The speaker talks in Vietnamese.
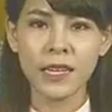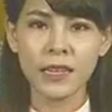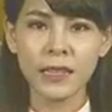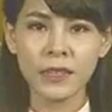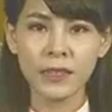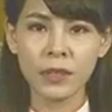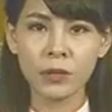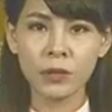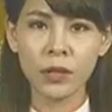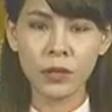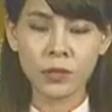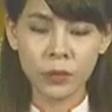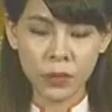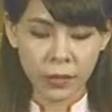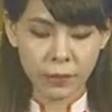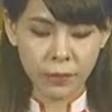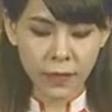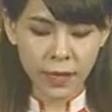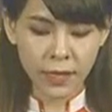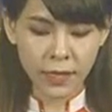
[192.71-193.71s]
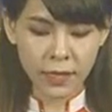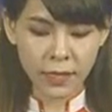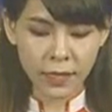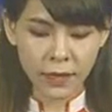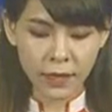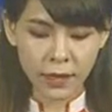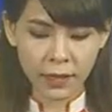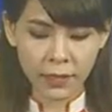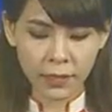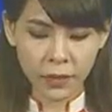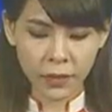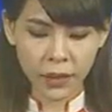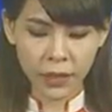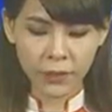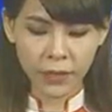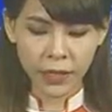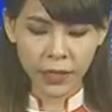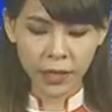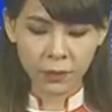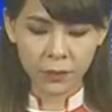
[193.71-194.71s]
Trong tuần, Ủy ban nhân dân tỉnh tổ chức
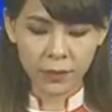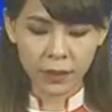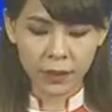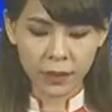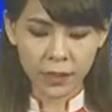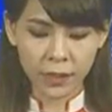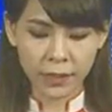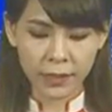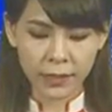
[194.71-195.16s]
phiên họp thường kỳ